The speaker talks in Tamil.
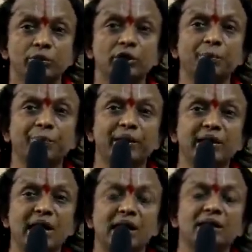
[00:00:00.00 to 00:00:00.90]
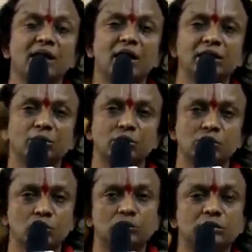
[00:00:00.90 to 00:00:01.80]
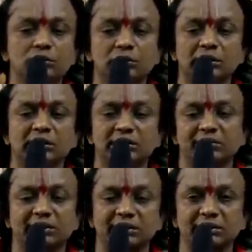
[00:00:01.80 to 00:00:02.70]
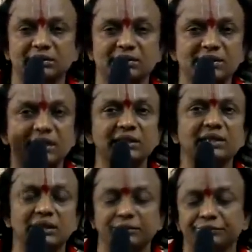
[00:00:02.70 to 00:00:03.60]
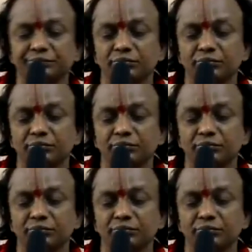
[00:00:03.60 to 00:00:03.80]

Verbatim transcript: மிகப்பெரிய அழியாத ஒரு சொத்து உங்கள்கிட்ட வருகிறது செய்திகள்